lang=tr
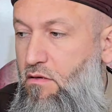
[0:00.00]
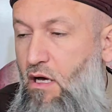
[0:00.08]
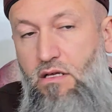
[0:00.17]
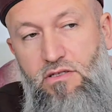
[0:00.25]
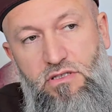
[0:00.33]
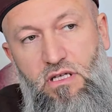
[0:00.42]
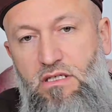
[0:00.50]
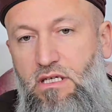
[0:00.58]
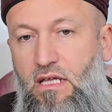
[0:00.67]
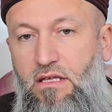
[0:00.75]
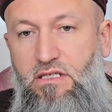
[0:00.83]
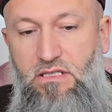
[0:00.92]
Ah işte
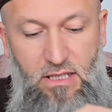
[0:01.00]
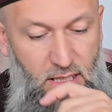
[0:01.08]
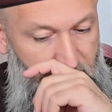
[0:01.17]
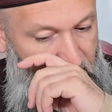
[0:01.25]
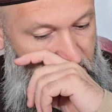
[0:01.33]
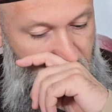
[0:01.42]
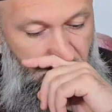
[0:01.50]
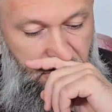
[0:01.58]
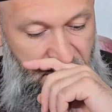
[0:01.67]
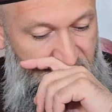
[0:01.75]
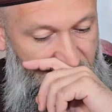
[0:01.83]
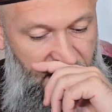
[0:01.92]
geldi şimdi anlat
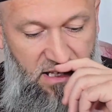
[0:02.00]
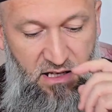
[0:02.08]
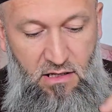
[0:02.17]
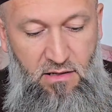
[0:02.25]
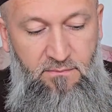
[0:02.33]
sosyete.